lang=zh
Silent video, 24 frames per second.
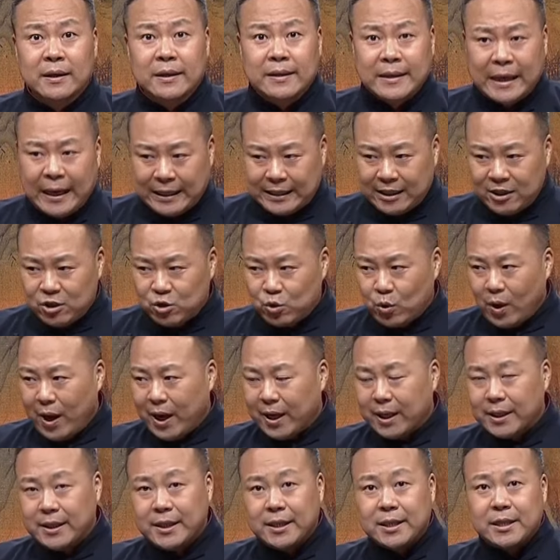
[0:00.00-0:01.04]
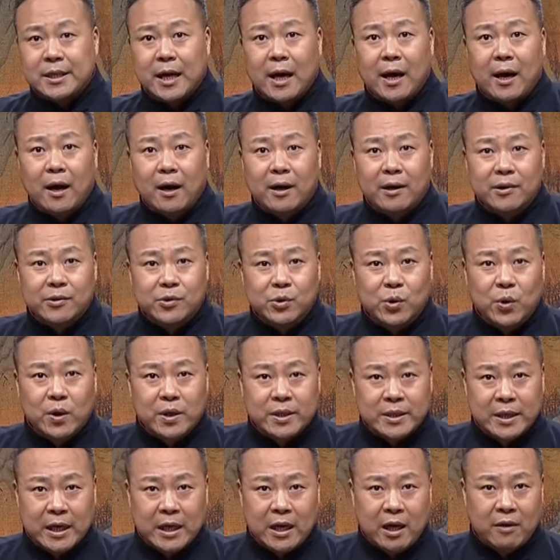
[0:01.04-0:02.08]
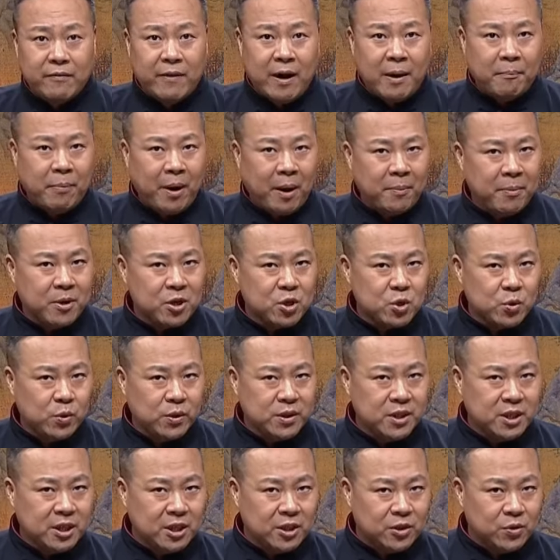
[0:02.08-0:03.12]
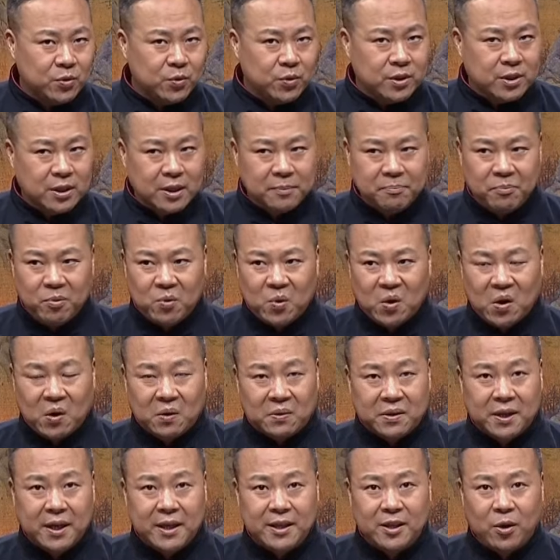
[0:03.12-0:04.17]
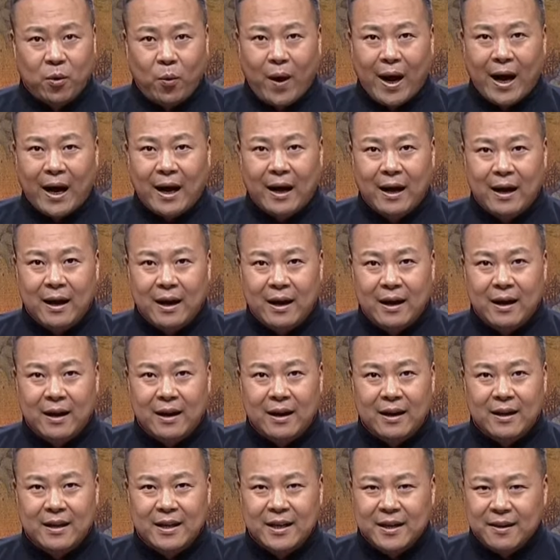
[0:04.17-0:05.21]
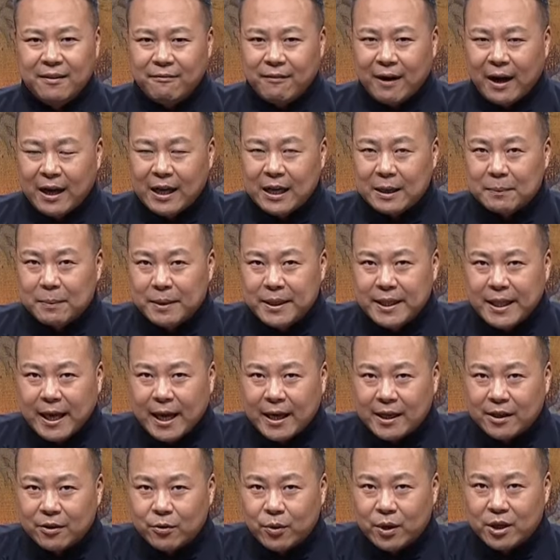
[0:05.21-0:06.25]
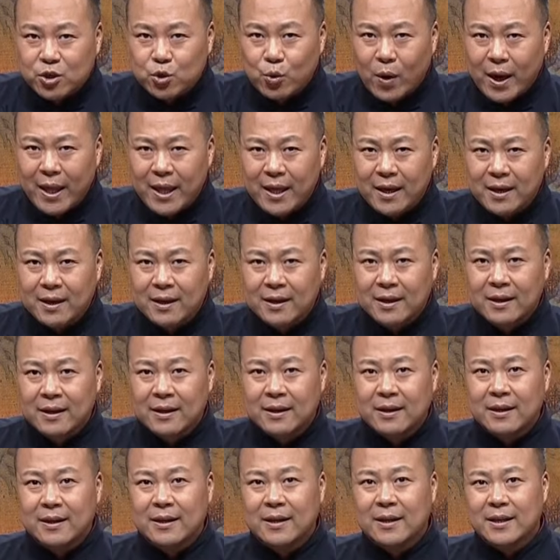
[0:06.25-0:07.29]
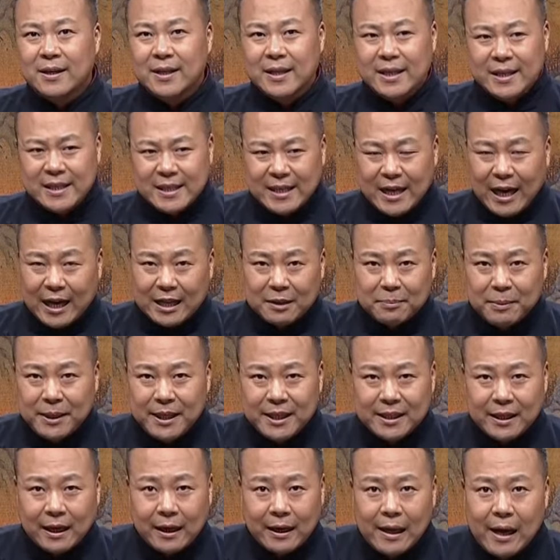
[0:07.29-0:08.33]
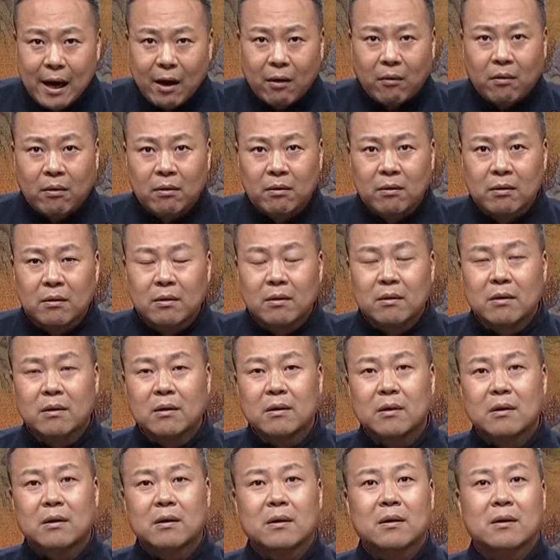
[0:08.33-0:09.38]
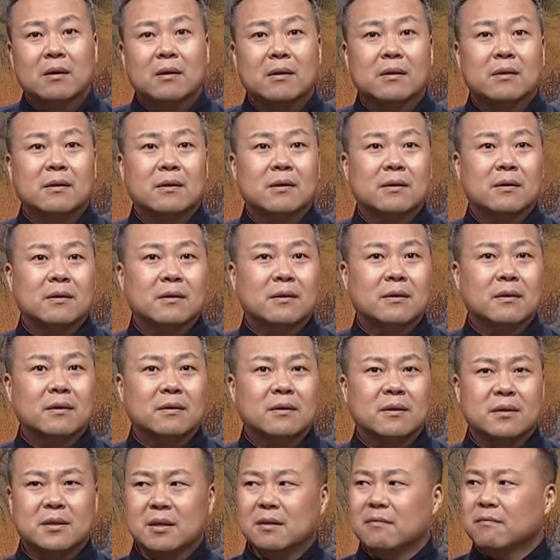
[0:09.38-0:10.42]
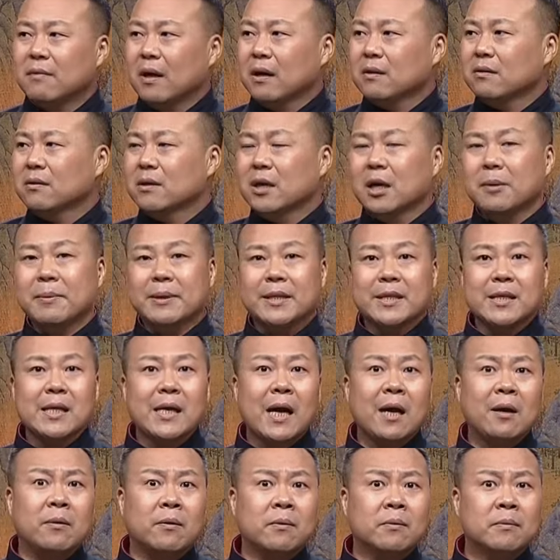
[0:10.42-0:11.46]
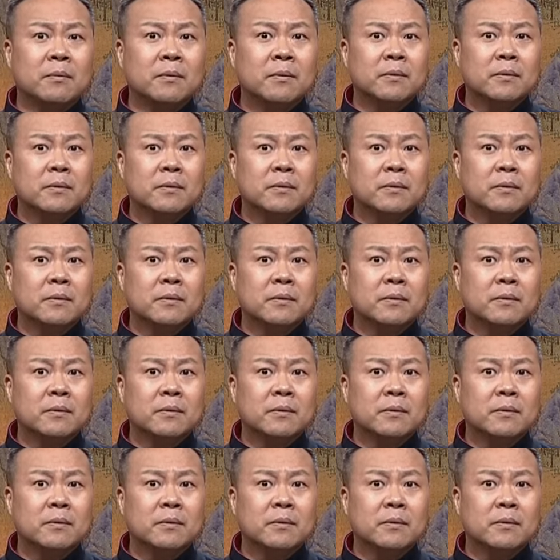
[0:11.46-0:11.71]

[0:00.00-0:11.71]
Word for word: 哪天抓个一差二错，谁要往旁边说几句这个不好听的话，往里边垫一块砖，加这么一点料，那秦王就可以把他杀喽。